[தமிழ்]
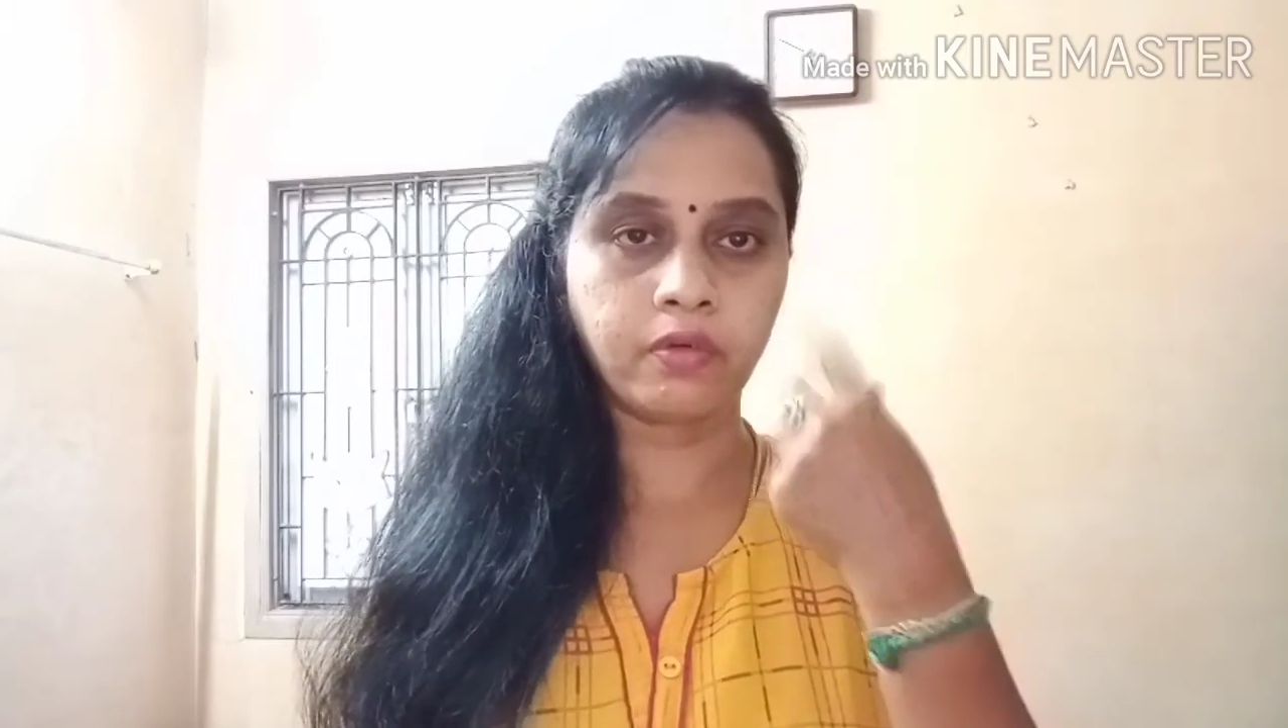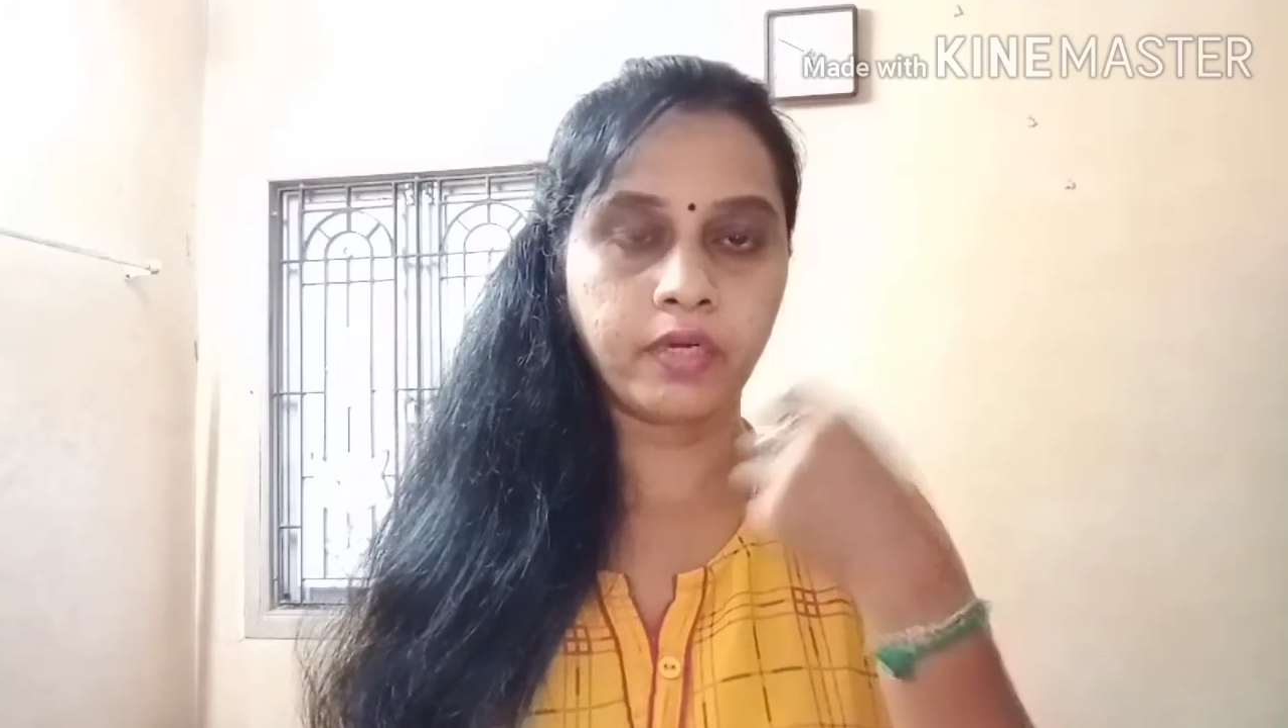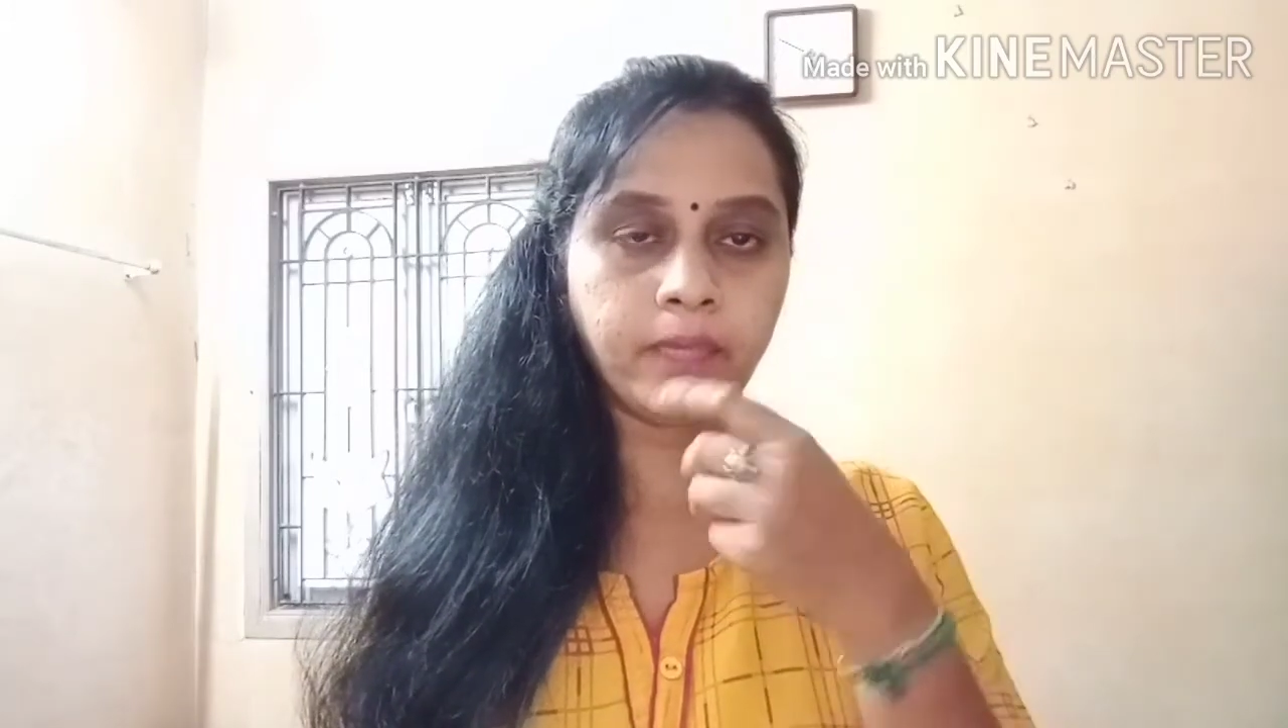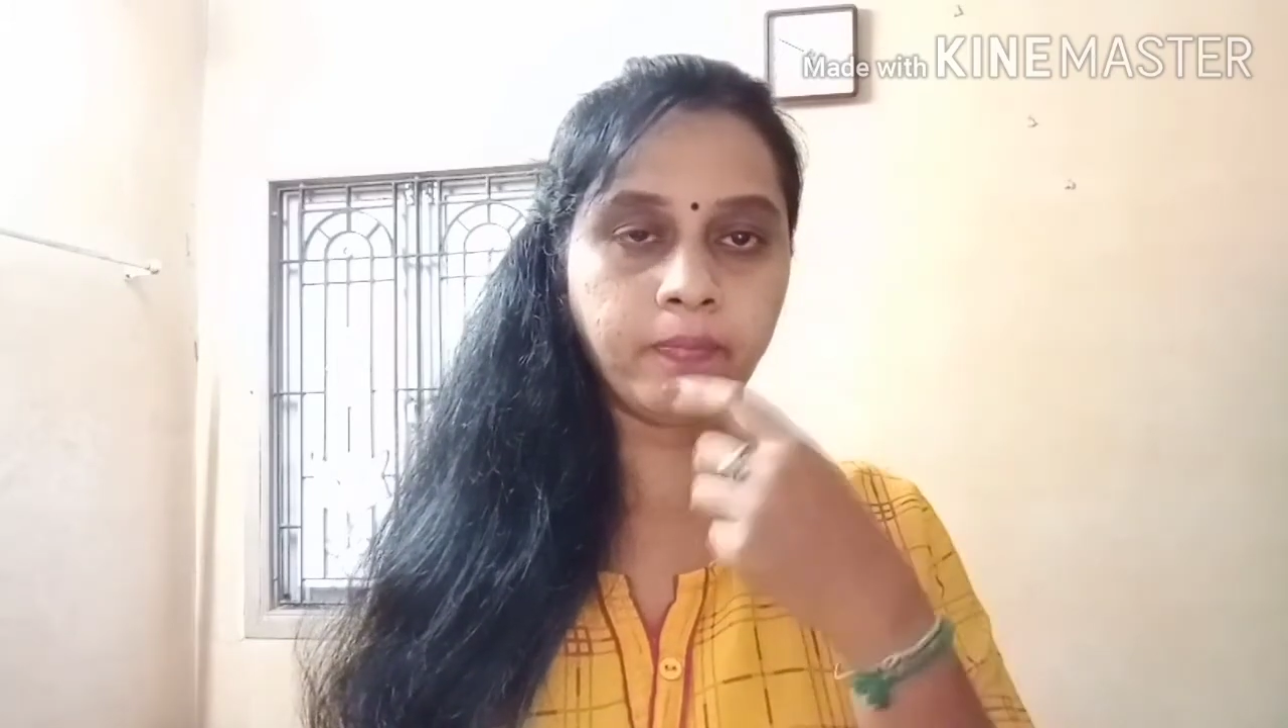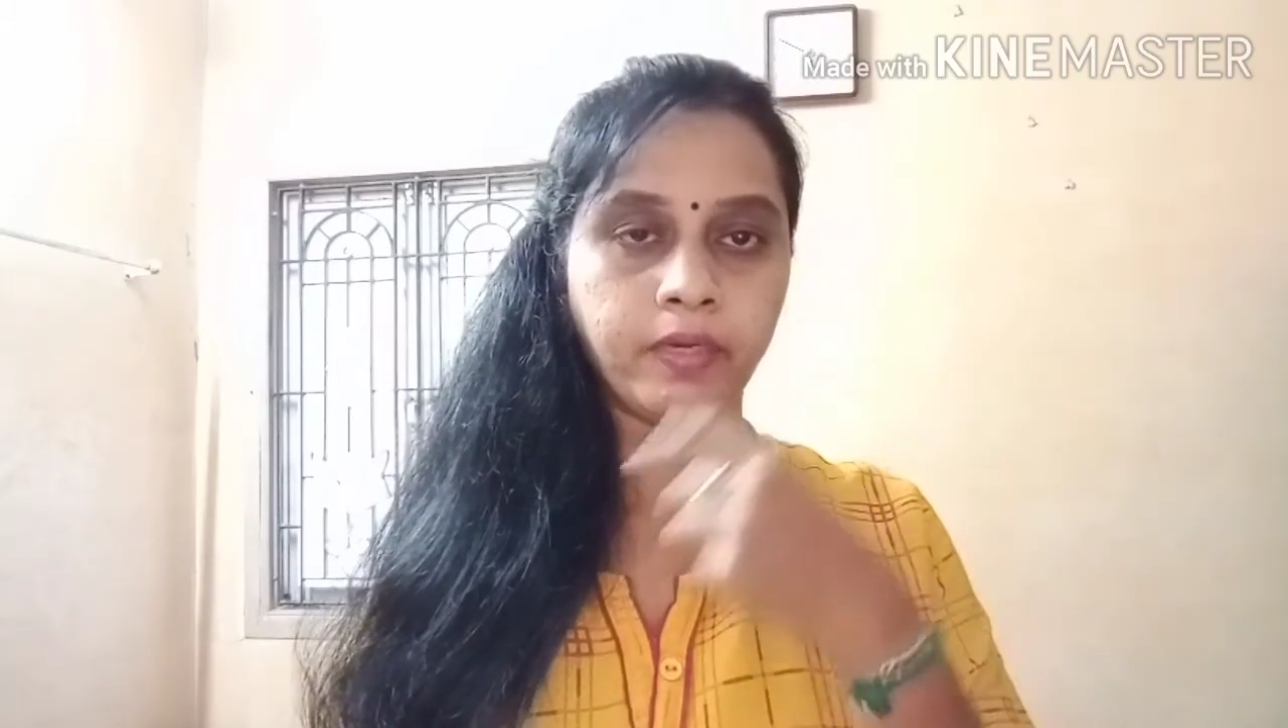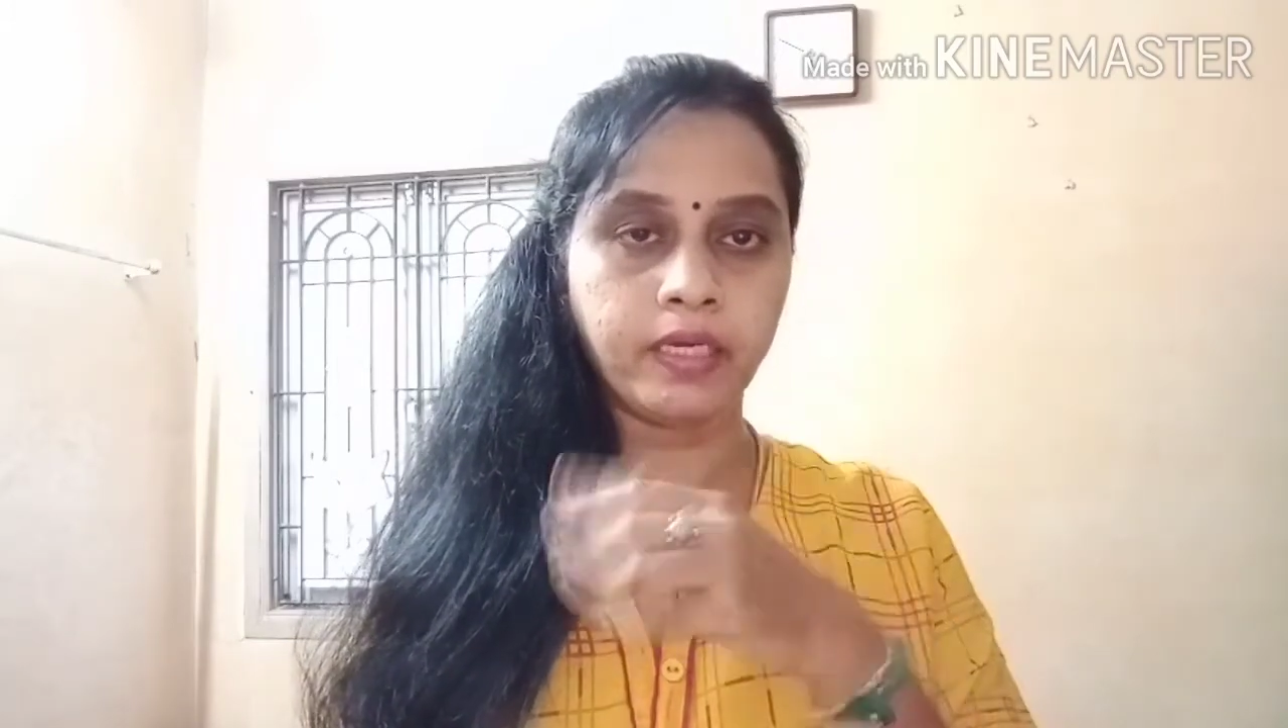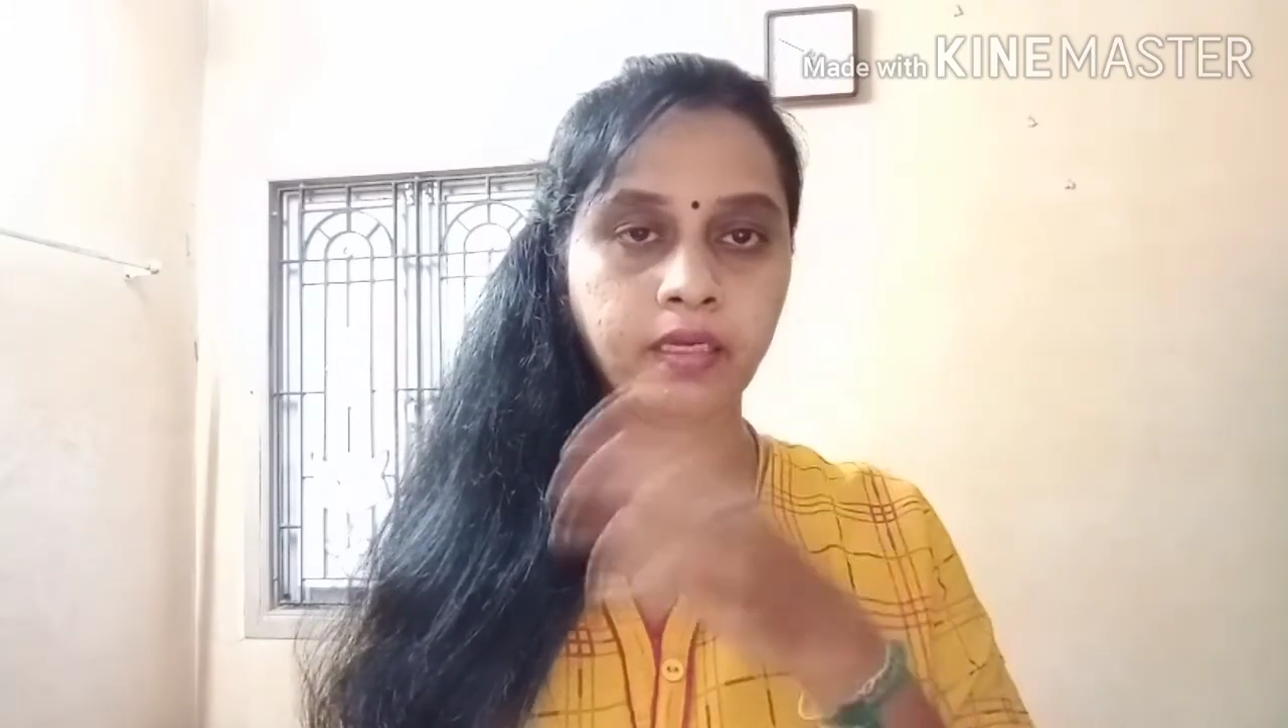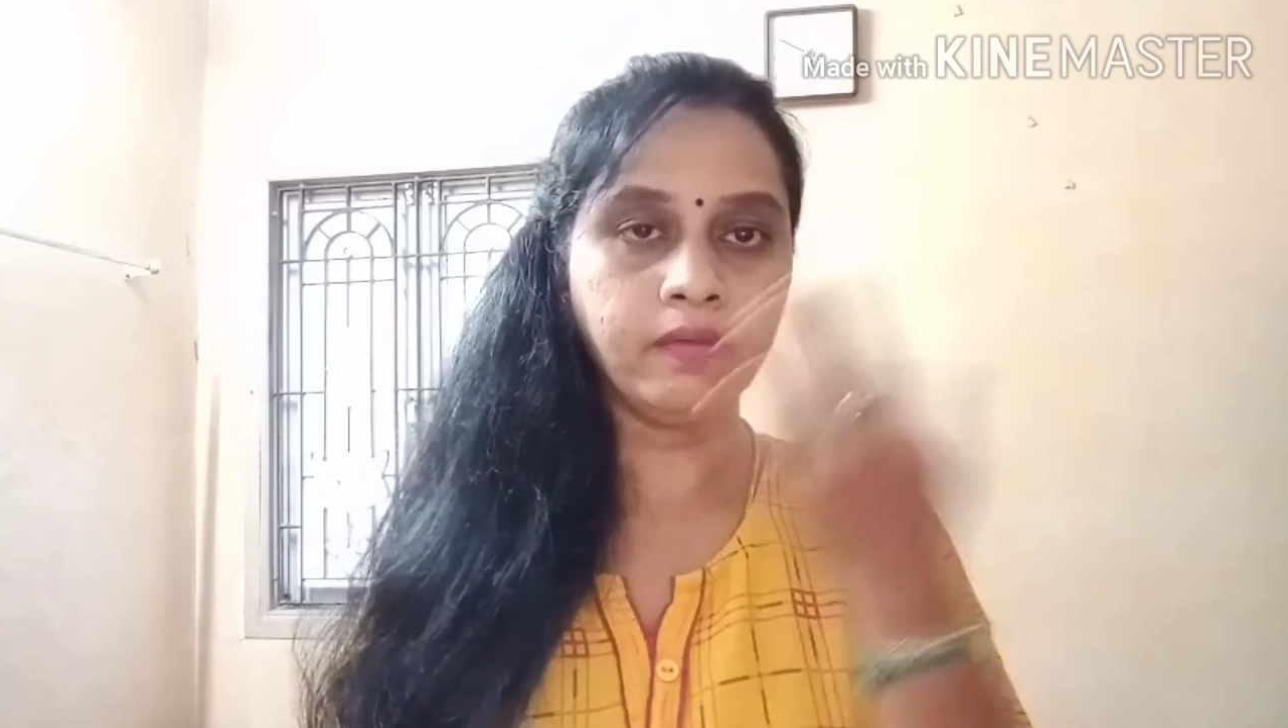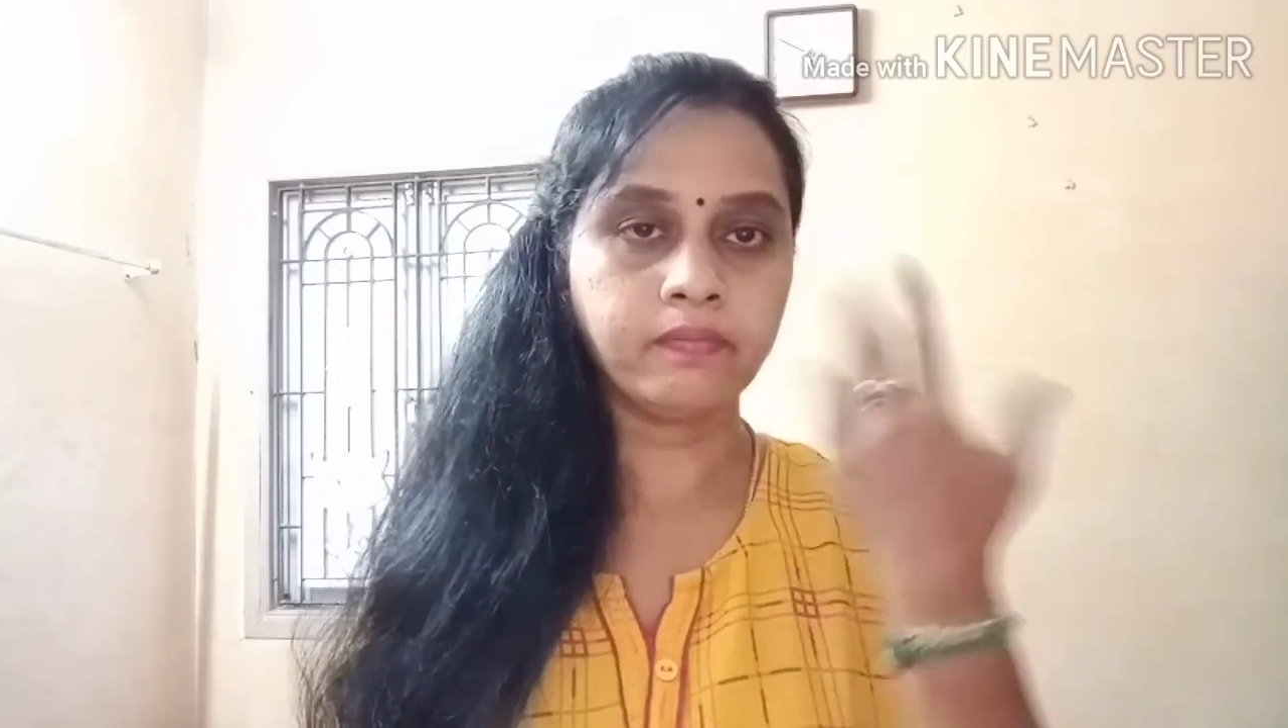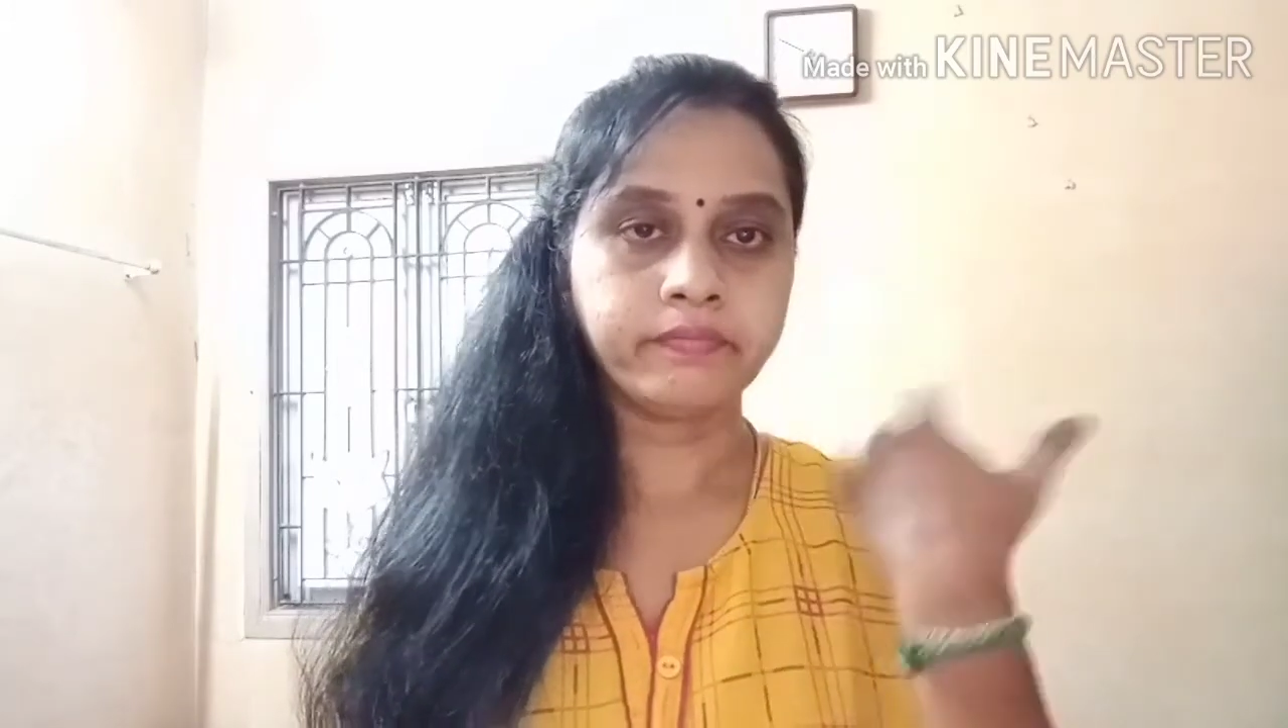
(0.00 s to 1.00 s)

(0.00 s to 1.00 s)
ரொட்டேட் பண்ணிவிட்டு